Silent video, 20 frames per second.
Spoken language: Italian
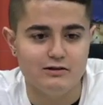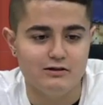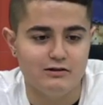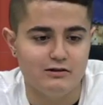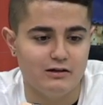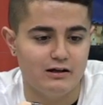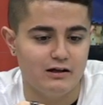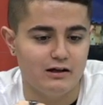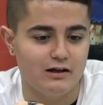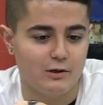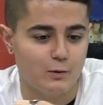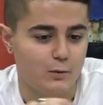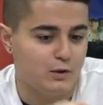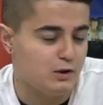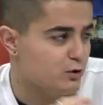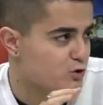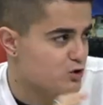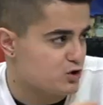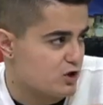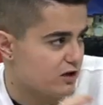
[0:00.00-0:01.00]
Eh, qui
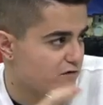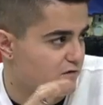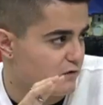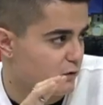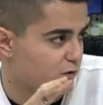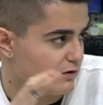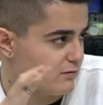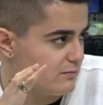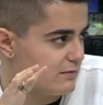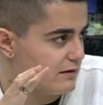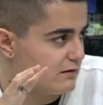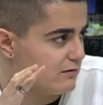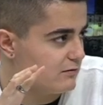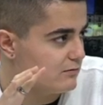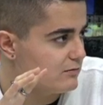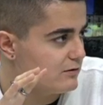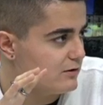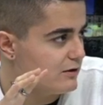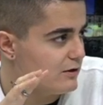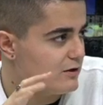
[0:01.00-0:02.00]
non c'è il frontman,
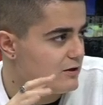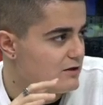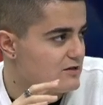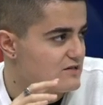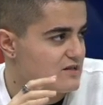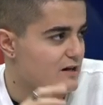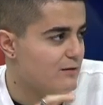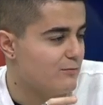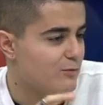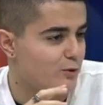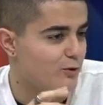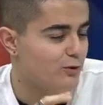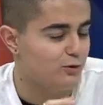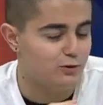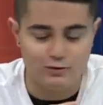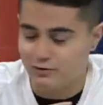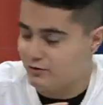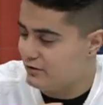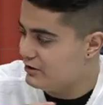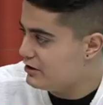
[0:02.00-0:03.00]

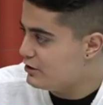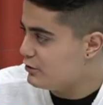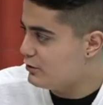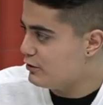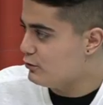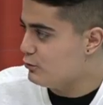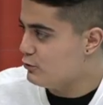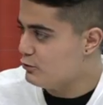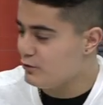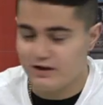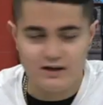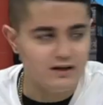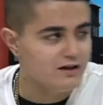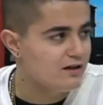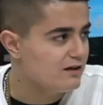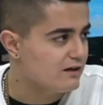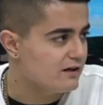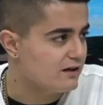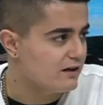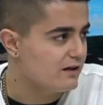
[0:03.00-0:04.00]
siamo io e
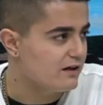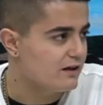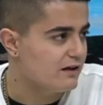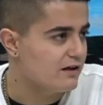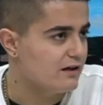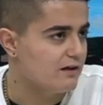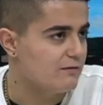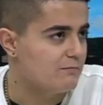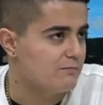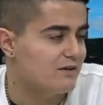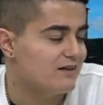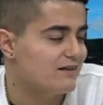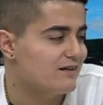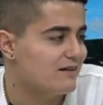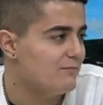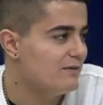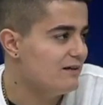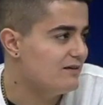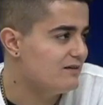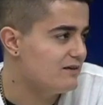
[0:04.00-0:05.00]
lui che
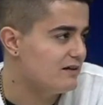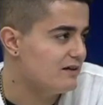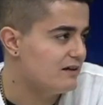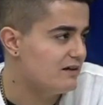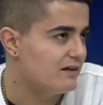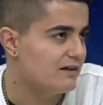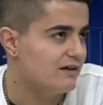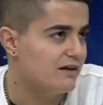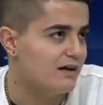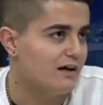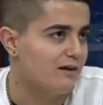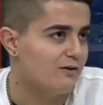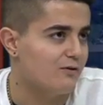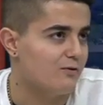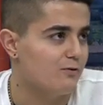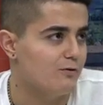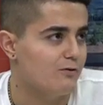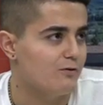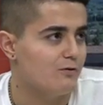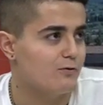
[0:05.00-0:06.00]
praticamente,
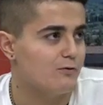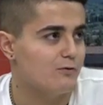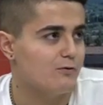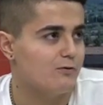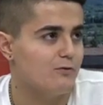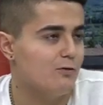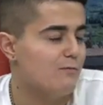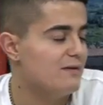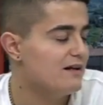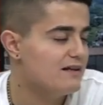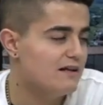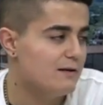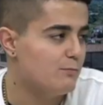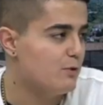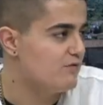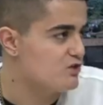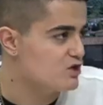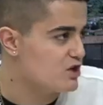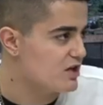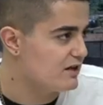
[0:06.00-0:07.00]
ecco, comandiamo a
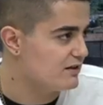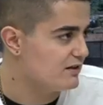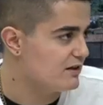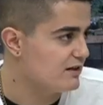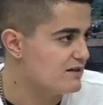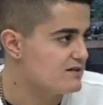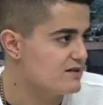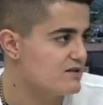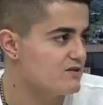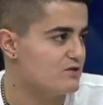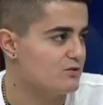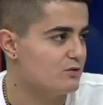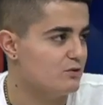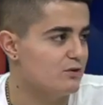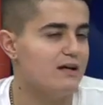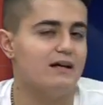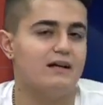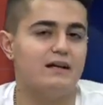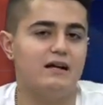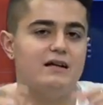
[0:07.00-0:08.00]
vicenda, nel senso
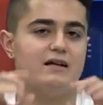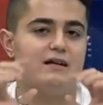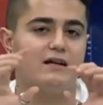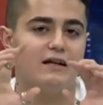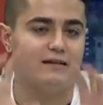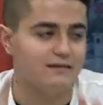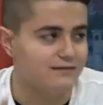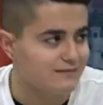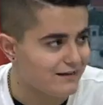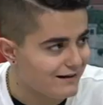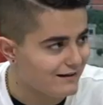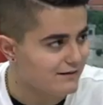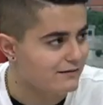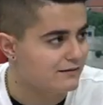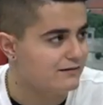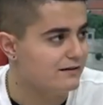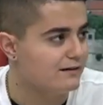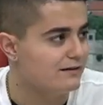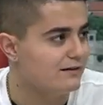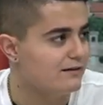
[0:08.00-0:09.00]
non è che il
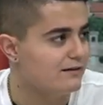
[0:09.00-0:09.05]
cantante... È un po'